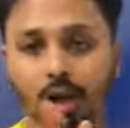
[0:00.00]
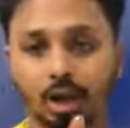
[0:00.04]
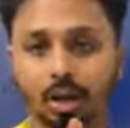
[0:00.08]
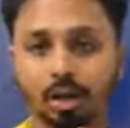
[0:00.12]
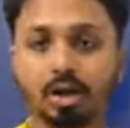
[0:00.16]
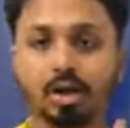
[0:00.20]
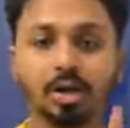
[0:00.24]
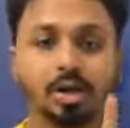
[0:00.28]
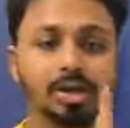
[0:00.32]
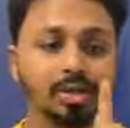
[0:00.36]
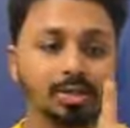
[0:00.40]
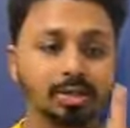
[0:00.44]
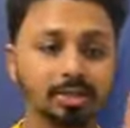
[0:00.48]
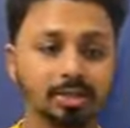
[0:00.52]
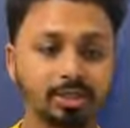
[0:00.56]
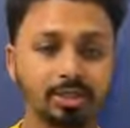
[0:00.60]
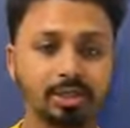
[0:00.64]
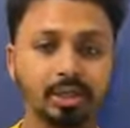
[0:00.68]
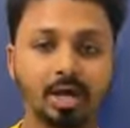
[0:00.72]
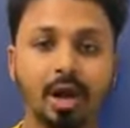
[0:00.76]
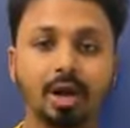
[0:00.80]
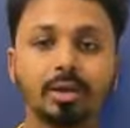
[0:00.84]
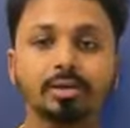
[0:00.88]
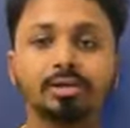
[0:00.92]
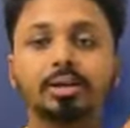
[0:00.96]
তিন প্রকার
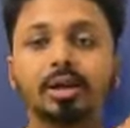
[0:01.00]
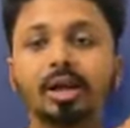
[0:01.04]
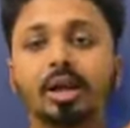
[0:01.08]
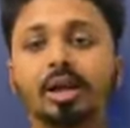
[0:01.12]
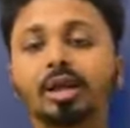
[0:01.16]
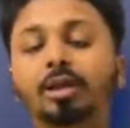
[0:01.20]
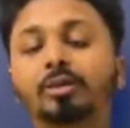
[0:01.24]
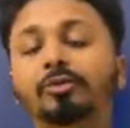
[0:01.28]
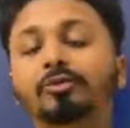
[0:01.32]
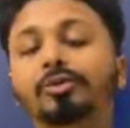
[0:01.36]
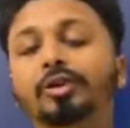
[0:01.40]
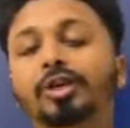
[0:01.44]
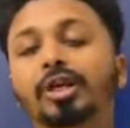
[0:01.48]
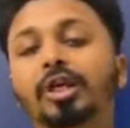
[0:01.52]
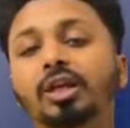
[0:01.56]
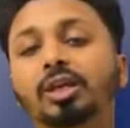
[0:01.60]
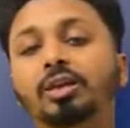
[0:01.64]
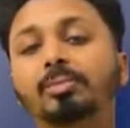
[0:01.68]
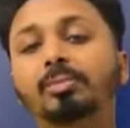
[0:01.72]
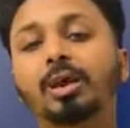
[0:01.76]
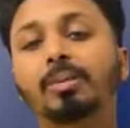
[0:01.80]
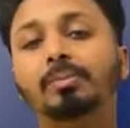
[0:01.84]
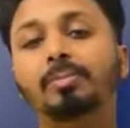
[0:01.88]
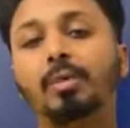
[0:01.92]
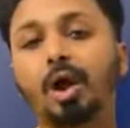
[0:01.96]
জিরান
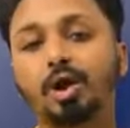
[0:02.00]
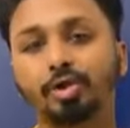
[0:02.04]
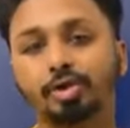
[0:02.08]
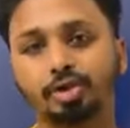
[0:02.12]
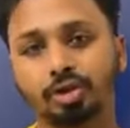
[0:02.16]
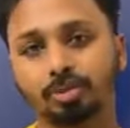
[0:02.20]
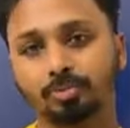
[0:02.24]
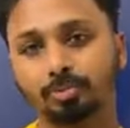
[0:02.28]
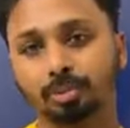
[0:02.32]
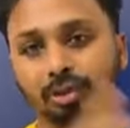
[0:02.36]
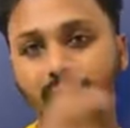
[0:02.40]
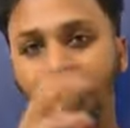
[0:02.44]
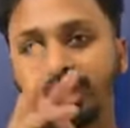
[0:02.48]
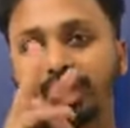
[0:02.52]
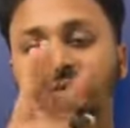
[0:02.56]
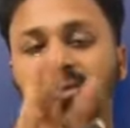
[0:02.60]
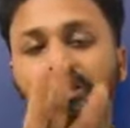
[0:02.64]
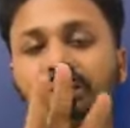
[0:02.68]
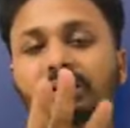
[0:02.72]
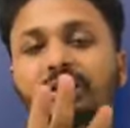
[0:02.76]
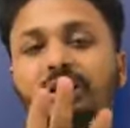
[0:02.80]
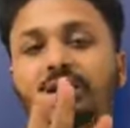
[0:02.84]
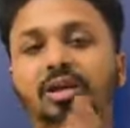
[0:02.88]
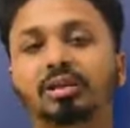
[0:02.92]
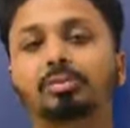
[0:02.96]
ইনফিনিটিভ অ্যান্ড
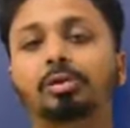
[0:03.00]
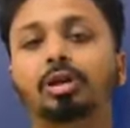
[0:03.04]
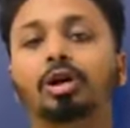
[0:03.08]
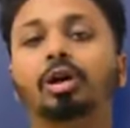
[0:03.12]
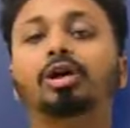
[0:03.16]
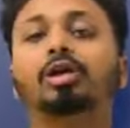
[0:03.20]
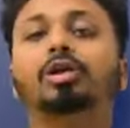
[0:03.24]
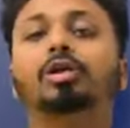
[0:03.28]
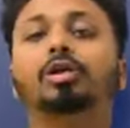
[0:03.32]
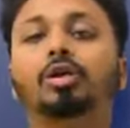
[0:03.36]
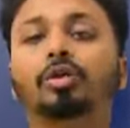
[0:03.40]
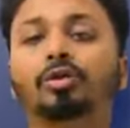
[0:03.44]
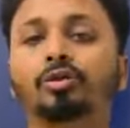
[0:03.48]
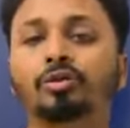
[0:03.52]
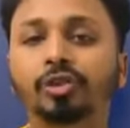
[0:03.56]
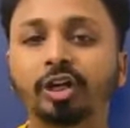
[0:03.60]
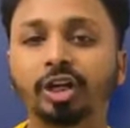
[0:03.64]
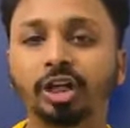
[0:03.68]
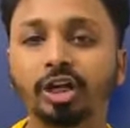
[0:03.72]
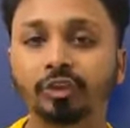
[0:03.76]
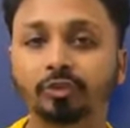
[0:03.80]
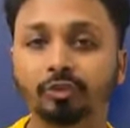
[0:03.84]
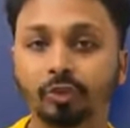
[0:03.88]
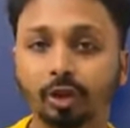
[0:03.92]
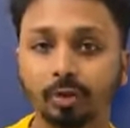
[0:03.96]
পার্টিসিপল এই তিনটাকে বলা হয়
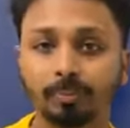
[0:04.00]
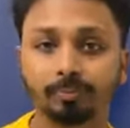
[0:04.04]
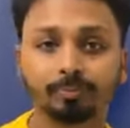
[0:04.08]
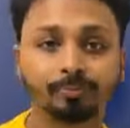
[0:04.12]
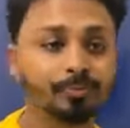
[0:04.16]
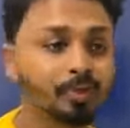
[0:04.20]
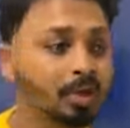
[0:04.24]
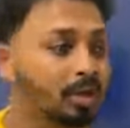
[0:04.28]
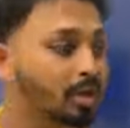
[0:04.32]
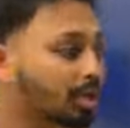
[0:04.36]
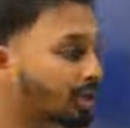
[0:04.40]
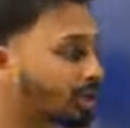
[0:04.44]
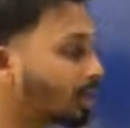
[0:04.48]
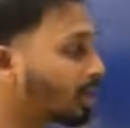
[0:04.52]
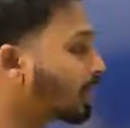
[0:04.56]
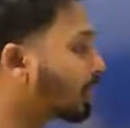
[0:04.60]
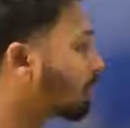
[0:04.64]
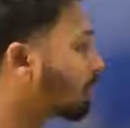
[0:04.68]
নন ফানিড ভার্ব